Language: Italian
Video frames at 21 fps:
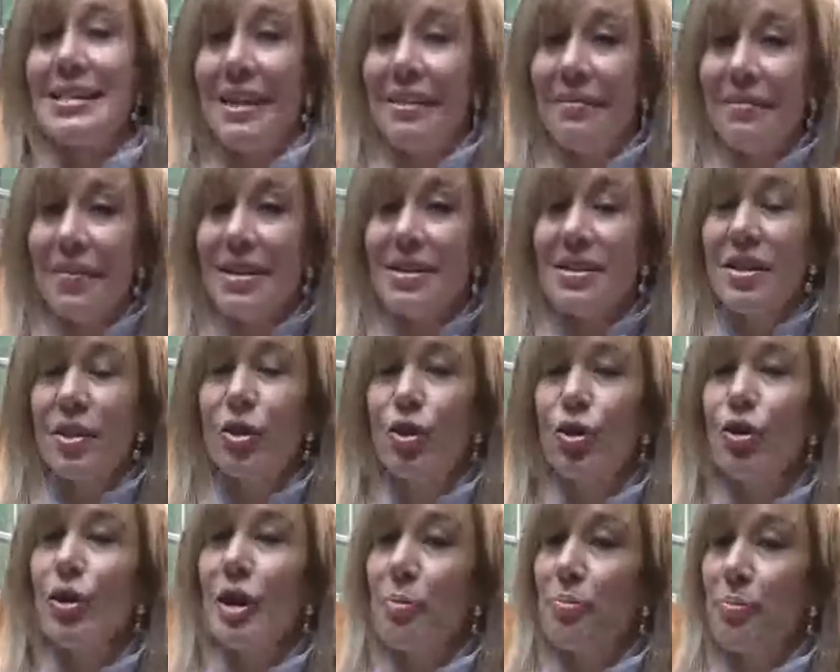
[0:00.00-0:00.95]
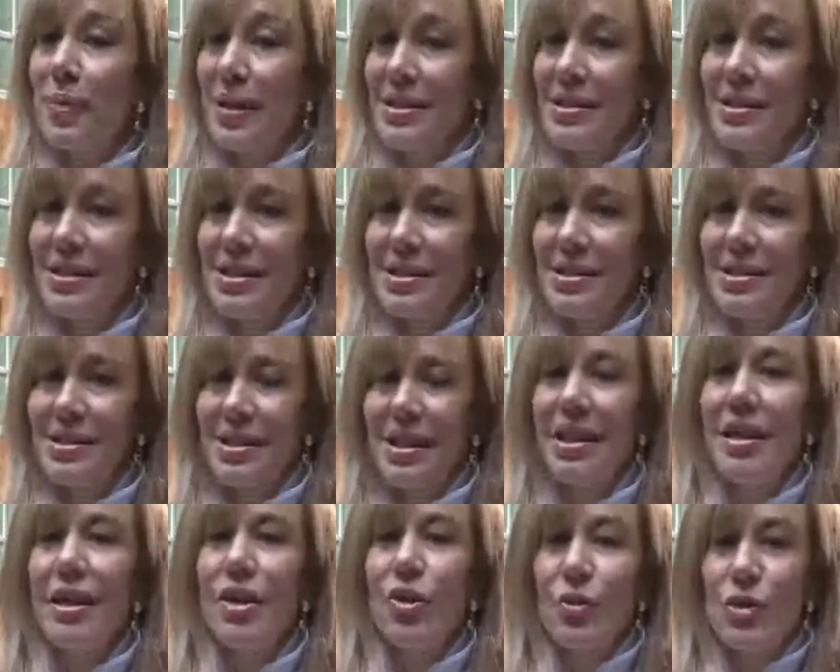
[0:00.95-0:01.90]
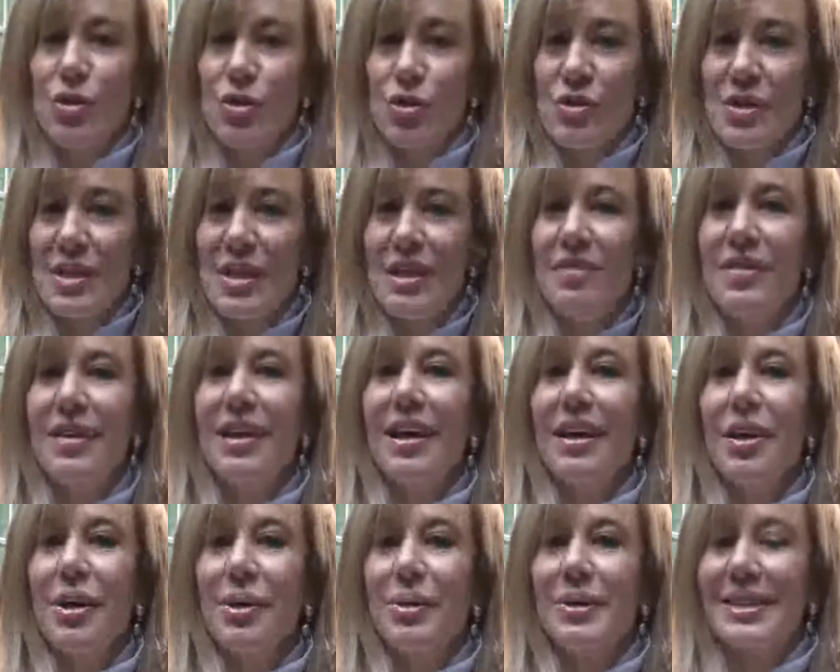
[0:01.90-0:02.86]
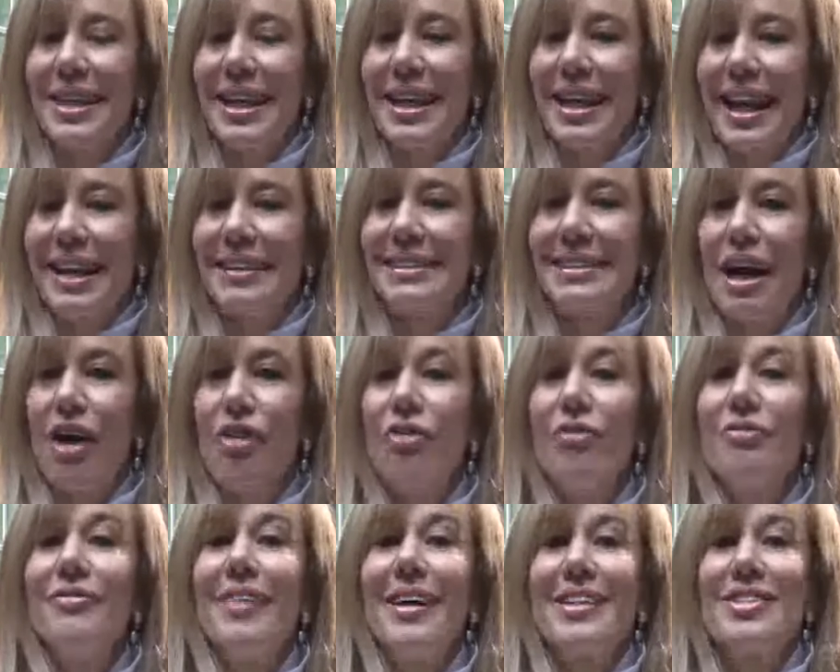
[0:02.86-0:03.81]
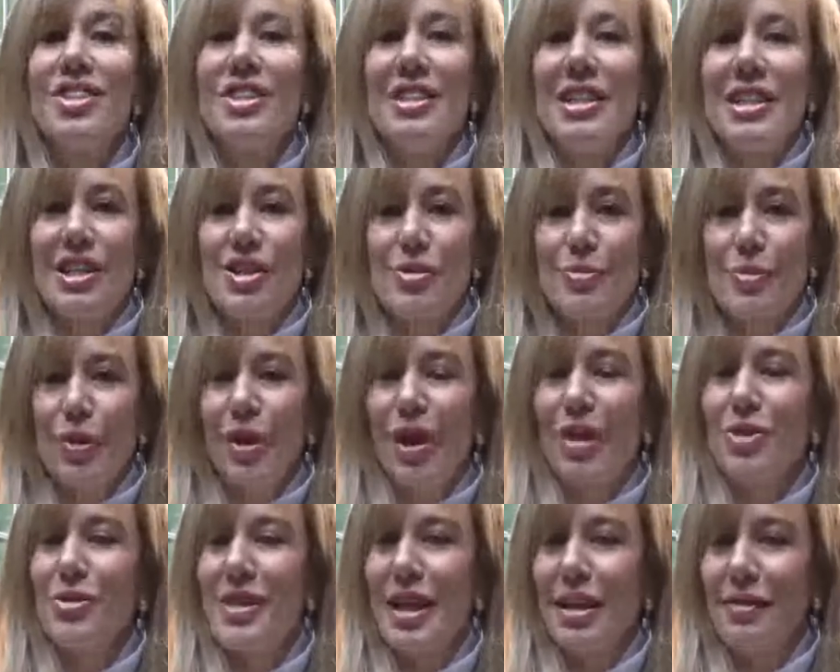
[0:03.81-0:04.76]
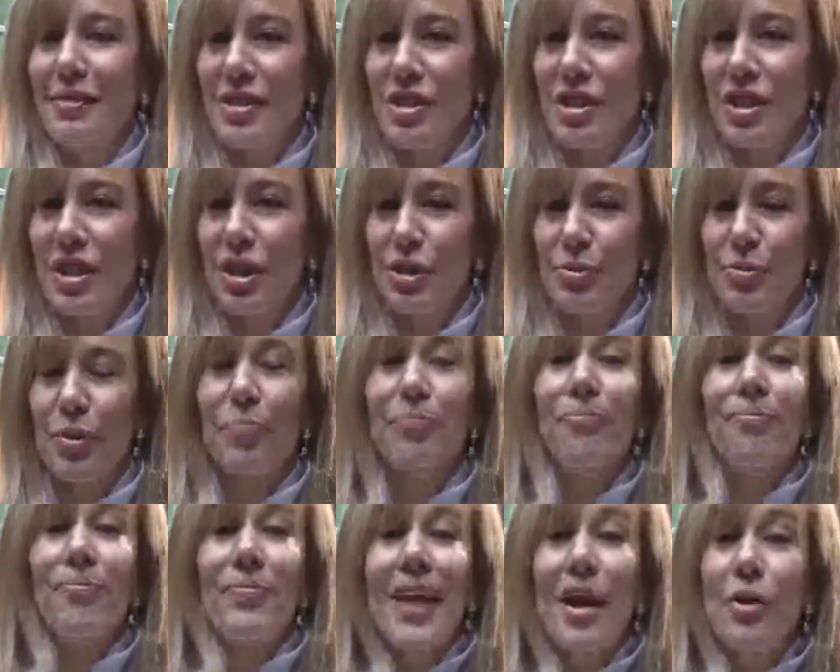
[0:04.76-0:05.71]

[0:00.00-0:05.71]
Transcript: Se invece il dolore persiste, questo significa che questa ragazza ha un vaginismo. Che cos'è il vaginismo?